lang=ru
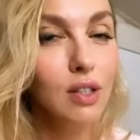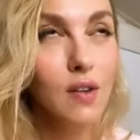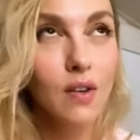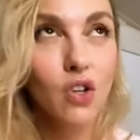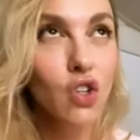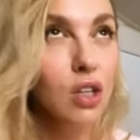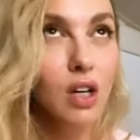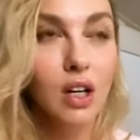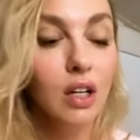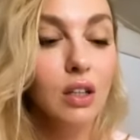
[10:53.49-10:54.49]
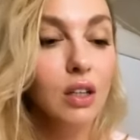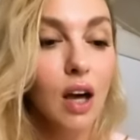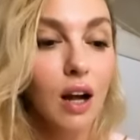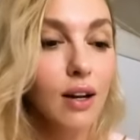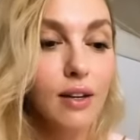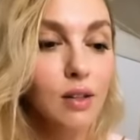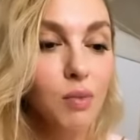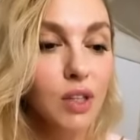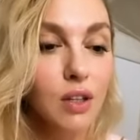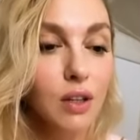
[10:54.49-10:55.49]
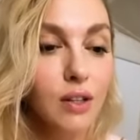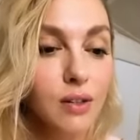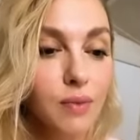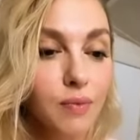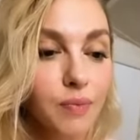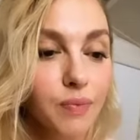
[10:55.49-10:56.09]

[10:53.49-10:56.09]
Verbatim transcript: совершенно кардинально изменилась.